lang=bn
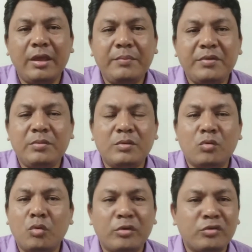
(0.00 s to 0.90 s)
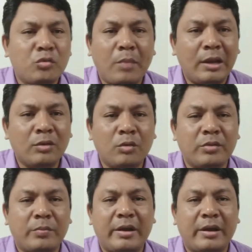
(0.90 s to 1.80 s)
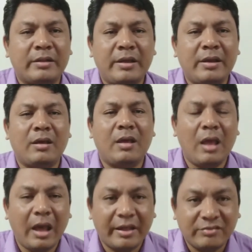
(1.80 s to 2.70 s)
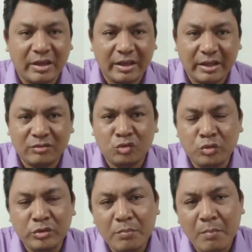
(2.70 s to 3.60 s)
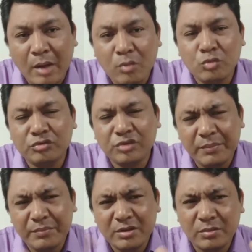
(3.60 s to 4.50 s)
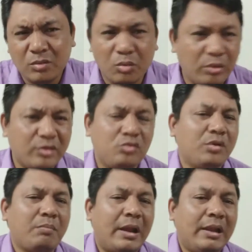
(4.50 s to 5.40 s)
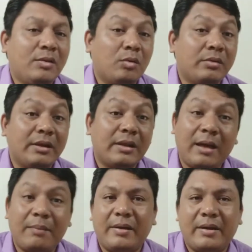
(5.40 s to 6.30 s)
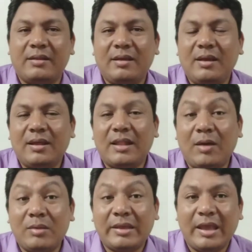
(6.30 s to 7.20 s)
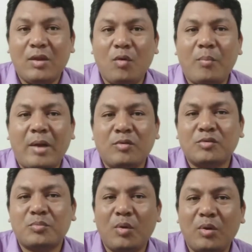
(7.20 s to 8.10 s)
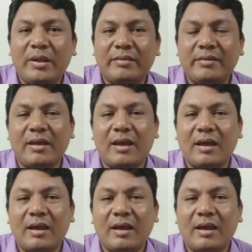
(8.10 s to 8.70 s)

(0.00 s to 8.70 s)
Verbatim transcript: এই পৃথিবীর কোনো কিছুর মালিক হতে পারে না তাই না আচ্ছা যদি মানুষ এই পৃথিবীর কোনো কিছুরই মালিক হতে না পারে তাহলে কেন মানুষ বলে যে